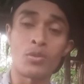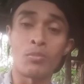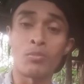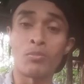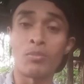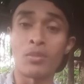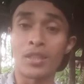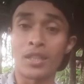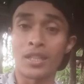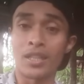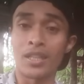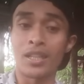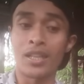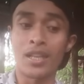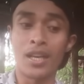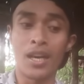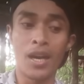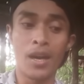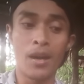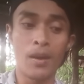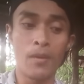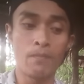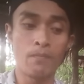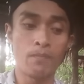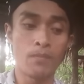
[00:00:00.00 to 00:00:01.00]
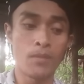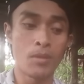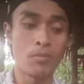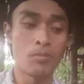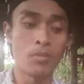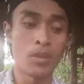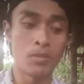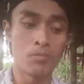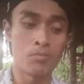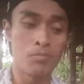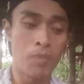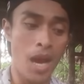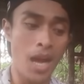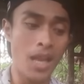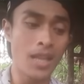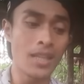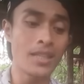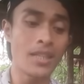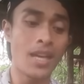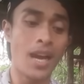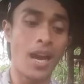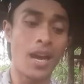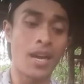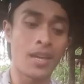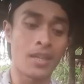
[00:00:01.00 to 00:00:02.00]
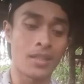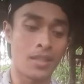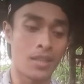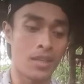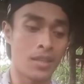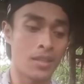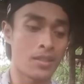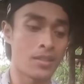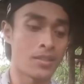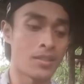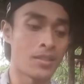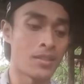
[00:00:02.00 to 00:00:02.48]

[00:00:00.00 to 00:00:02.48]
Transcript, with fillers: mereka berbalik arah